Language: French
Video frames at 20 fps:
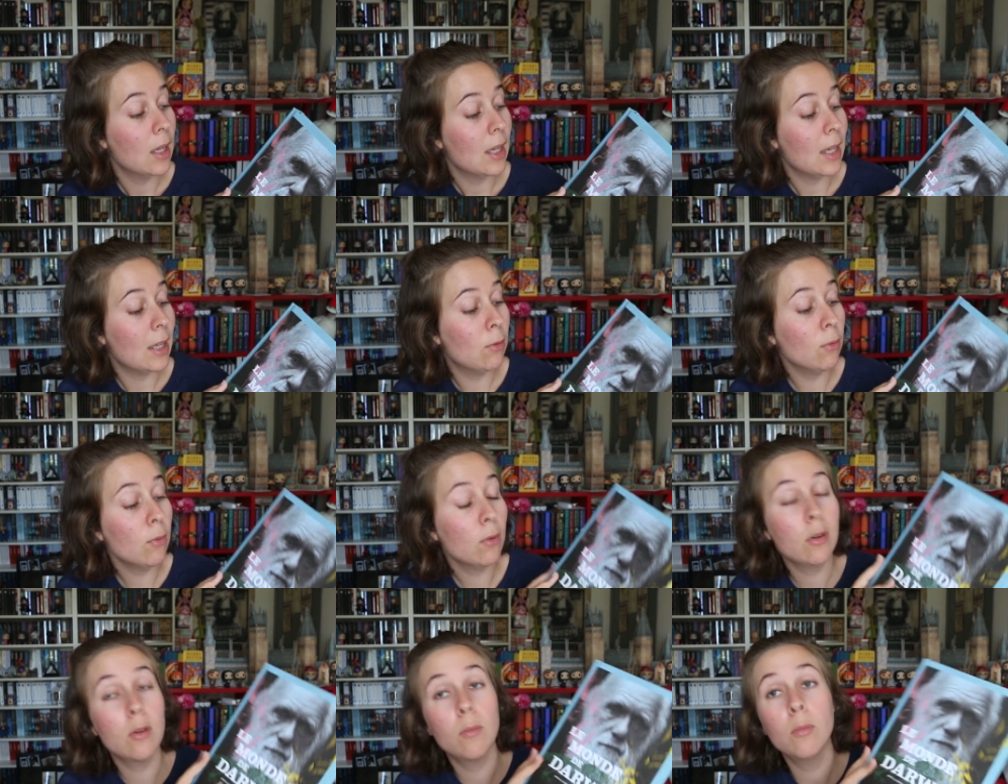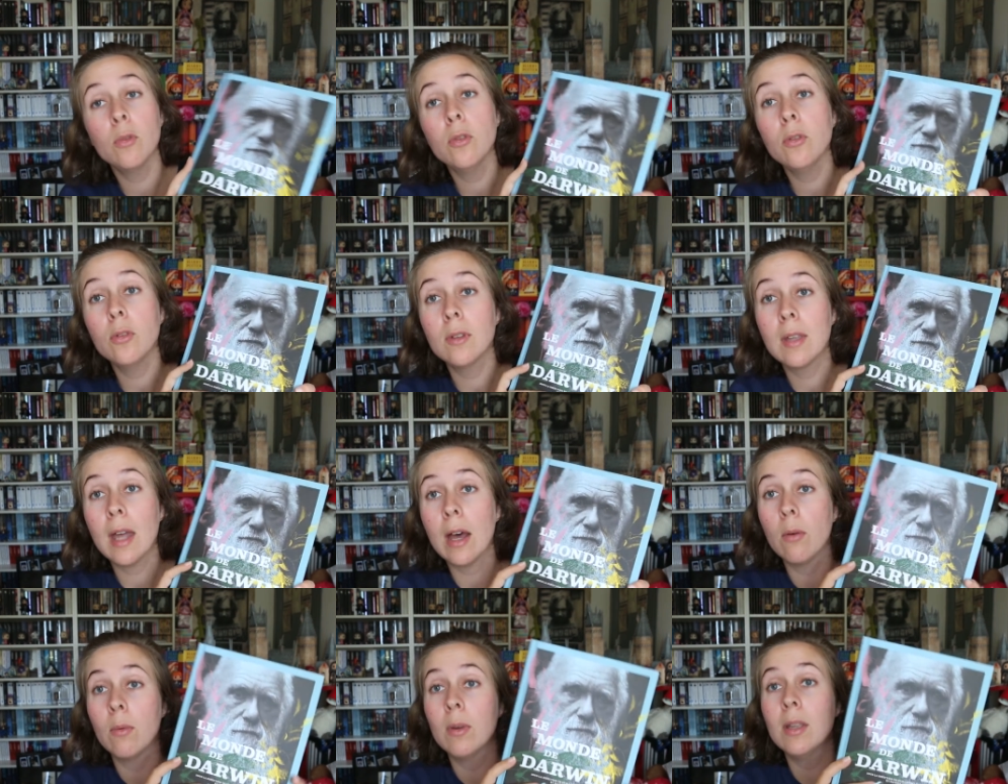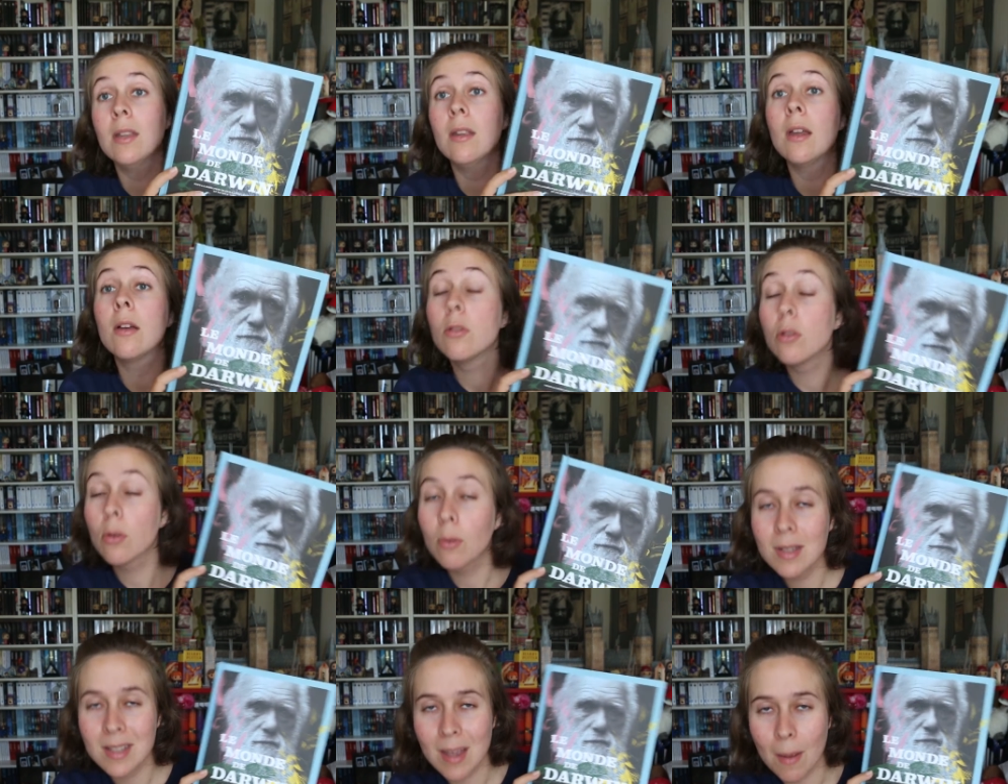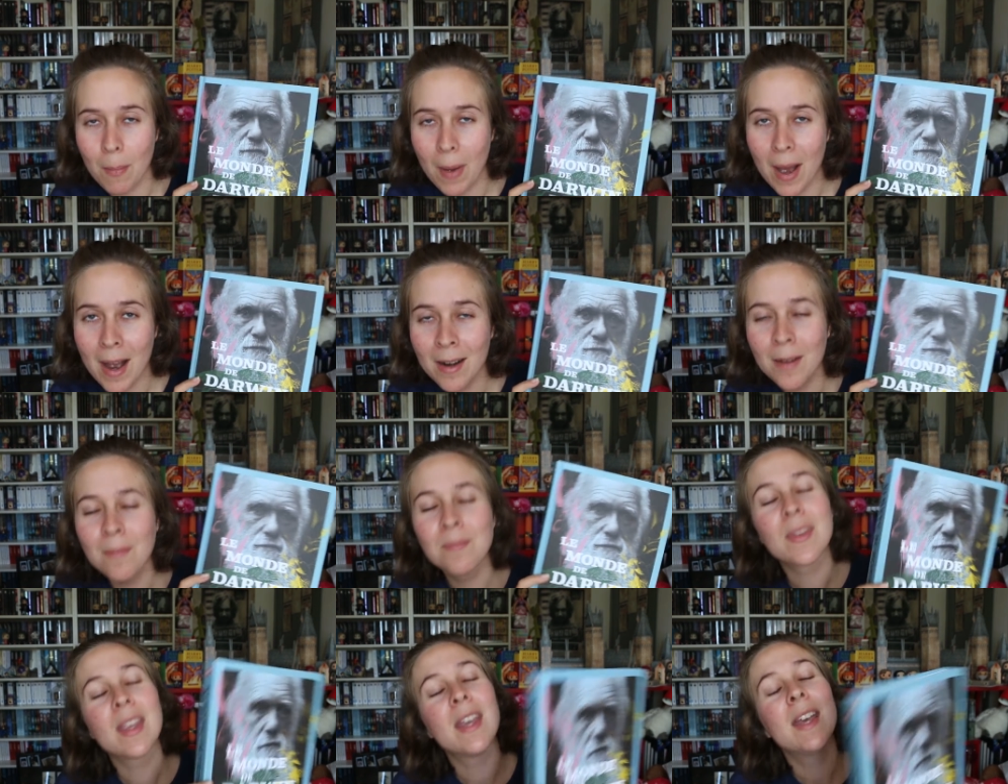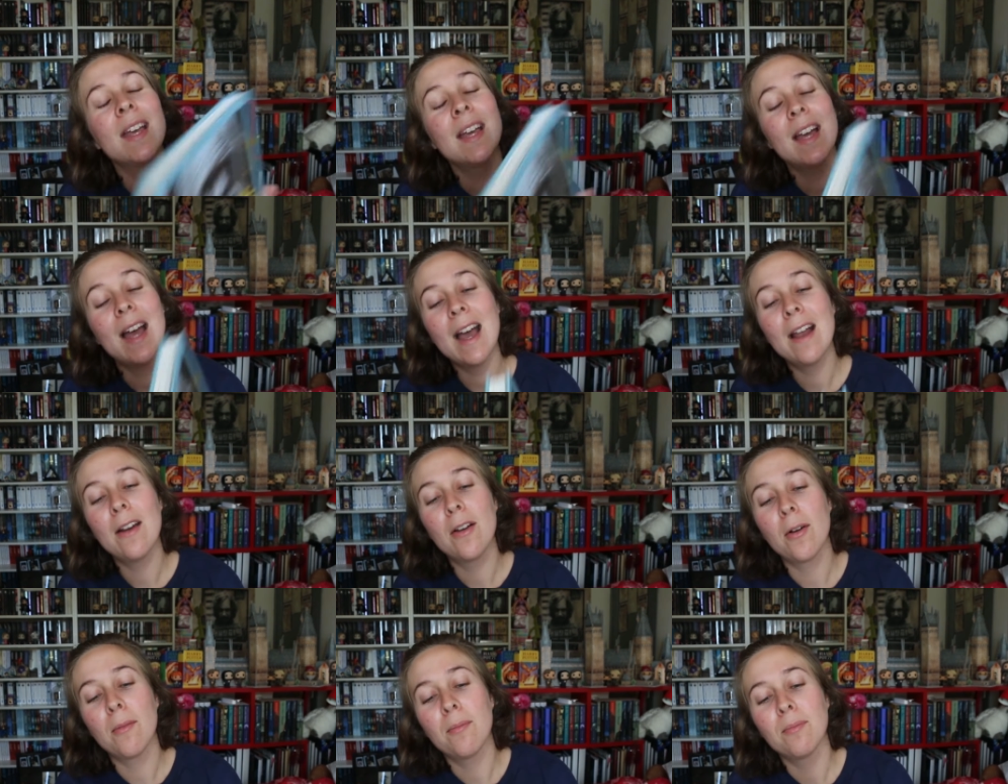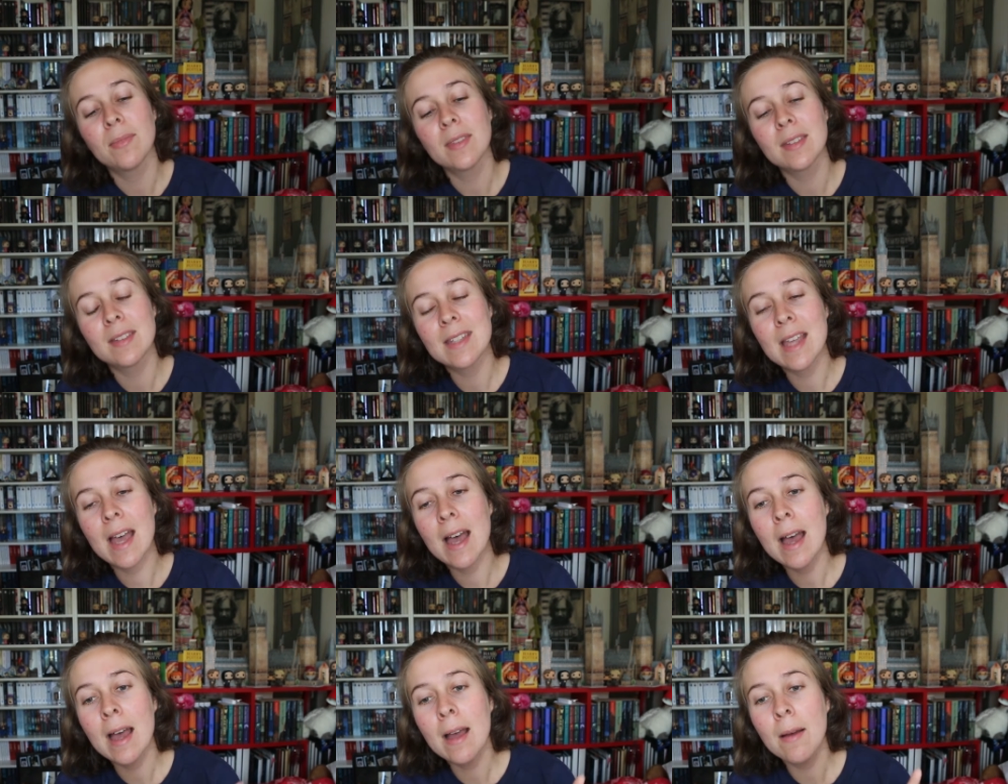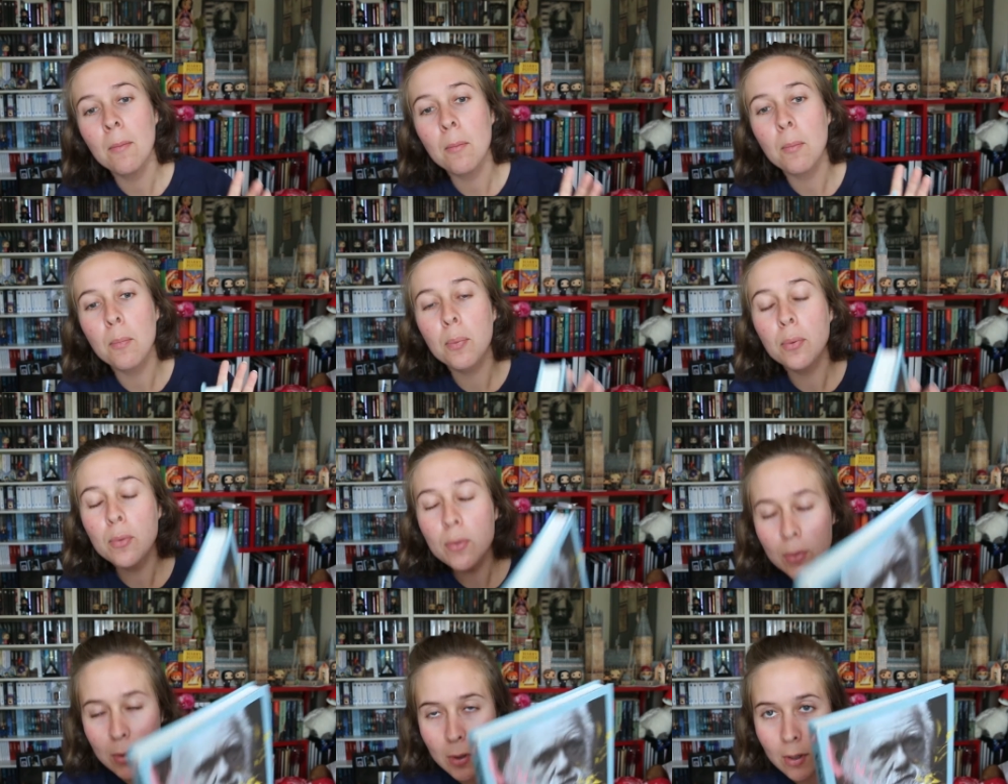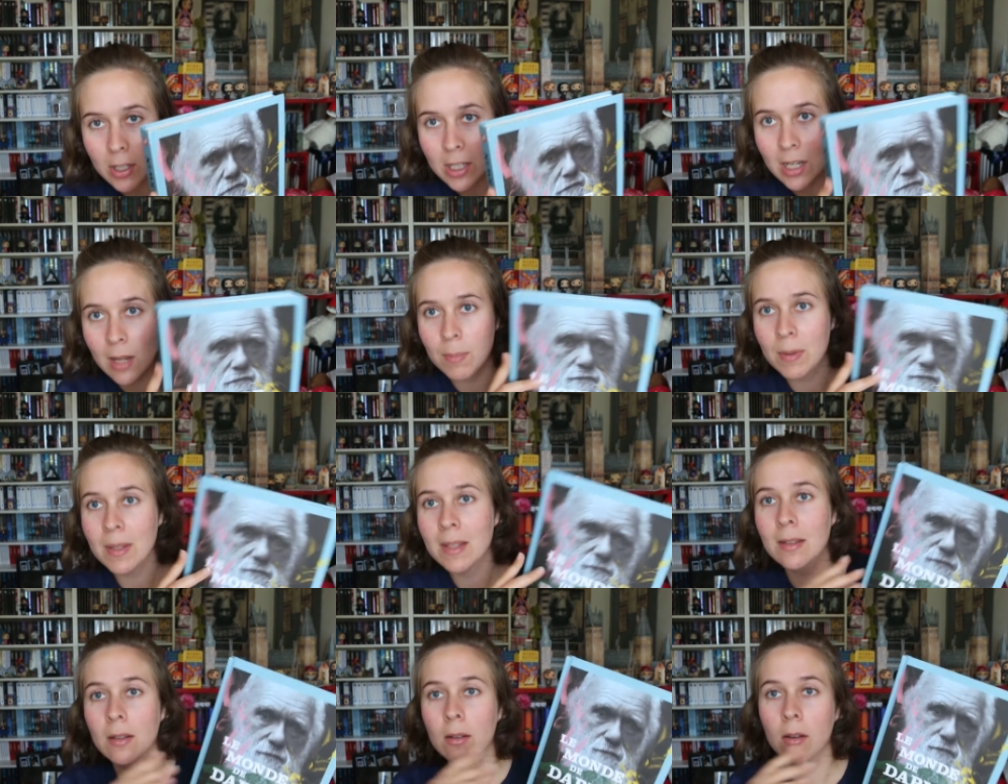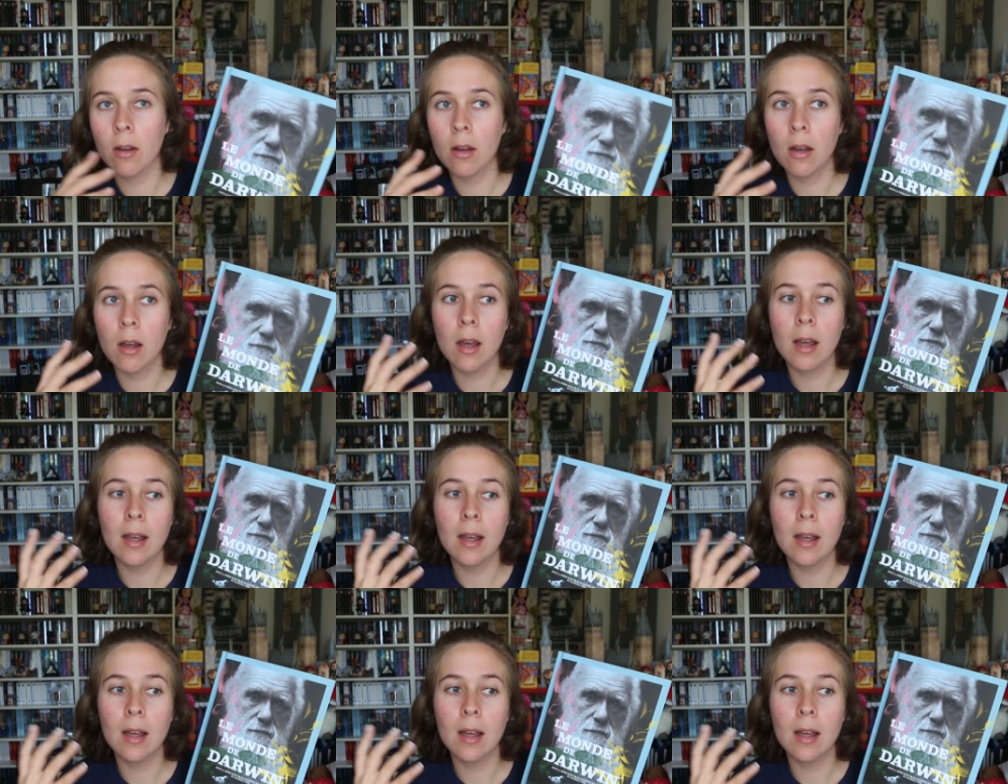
Et donc le monde de Darwin, de quoi ça parle Alors, t'as plusieurs chapitres